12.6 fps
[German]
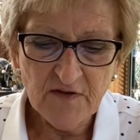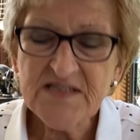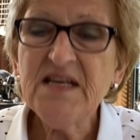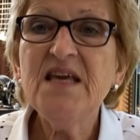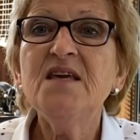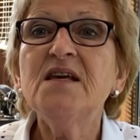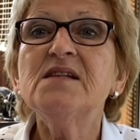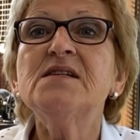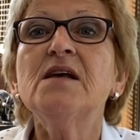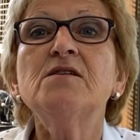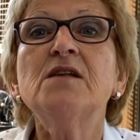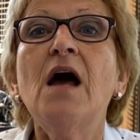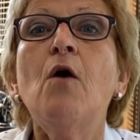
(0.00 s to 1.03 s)
Was ich jetzt
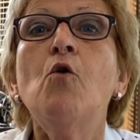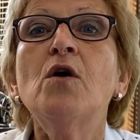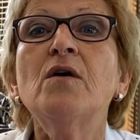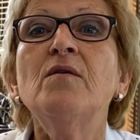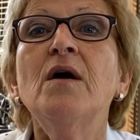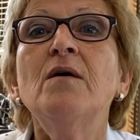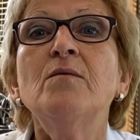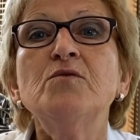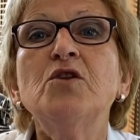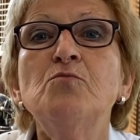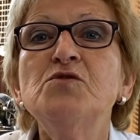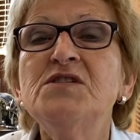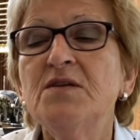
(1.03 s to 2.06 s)
halt auch, äh,
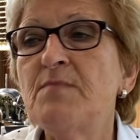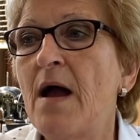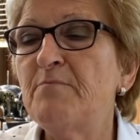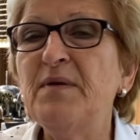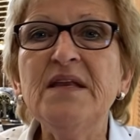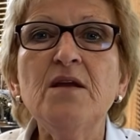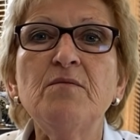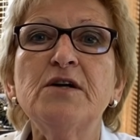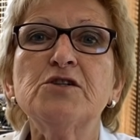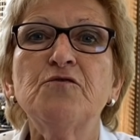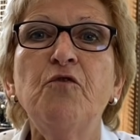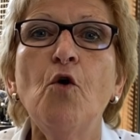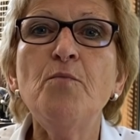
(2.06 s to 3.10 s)
da muss ich mal Beete
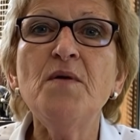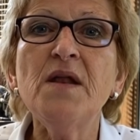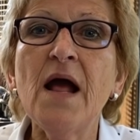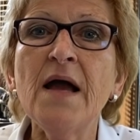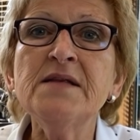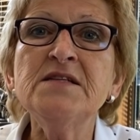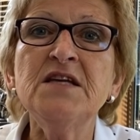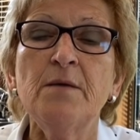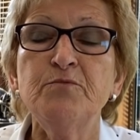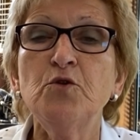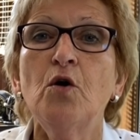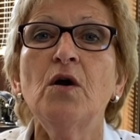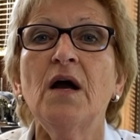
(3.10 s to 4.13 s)
erst vorbereiten. Ich
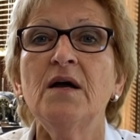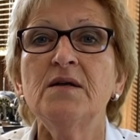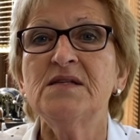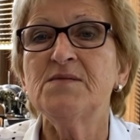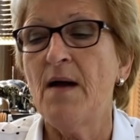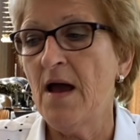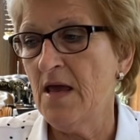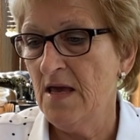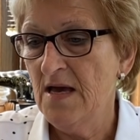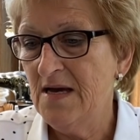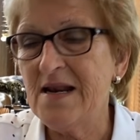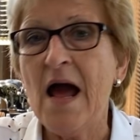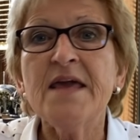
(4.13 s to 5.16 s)
habe noch äh, zwei
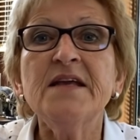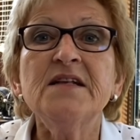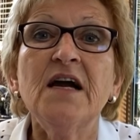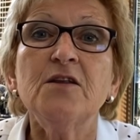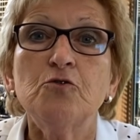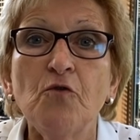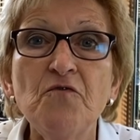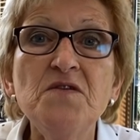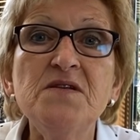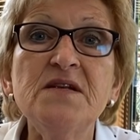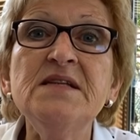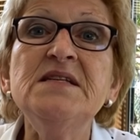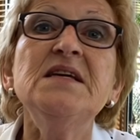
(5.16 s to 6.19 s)
Reihen Kartoffeln
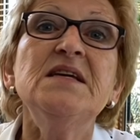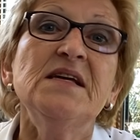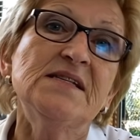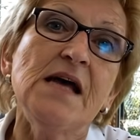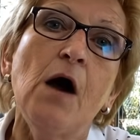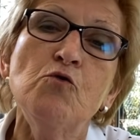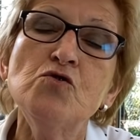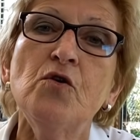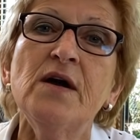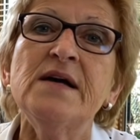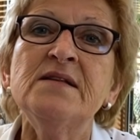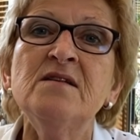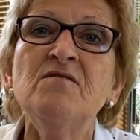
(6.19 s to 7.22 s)
drin, die ich jetzt auch noch
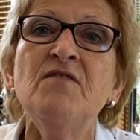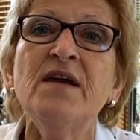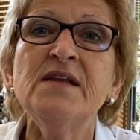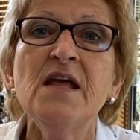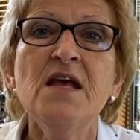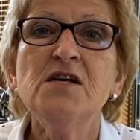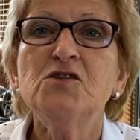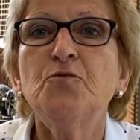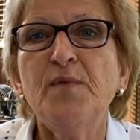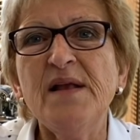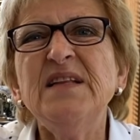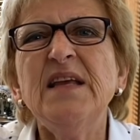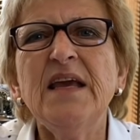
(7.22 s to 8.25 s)
ernten werde,
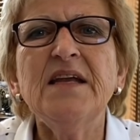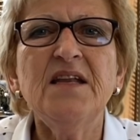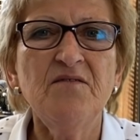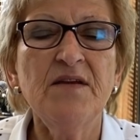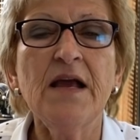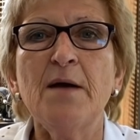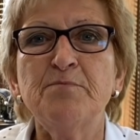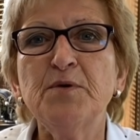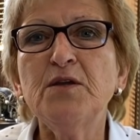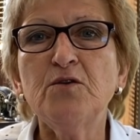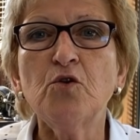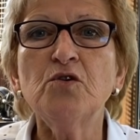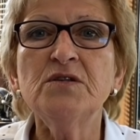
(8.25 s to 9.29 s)
sobald die Erde ein wenig
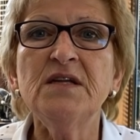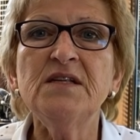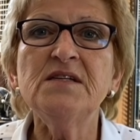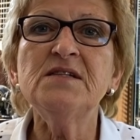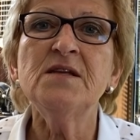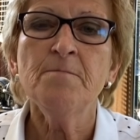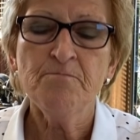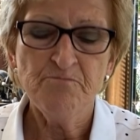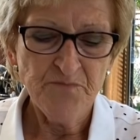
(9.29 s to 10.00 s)
abgetrocknet ist.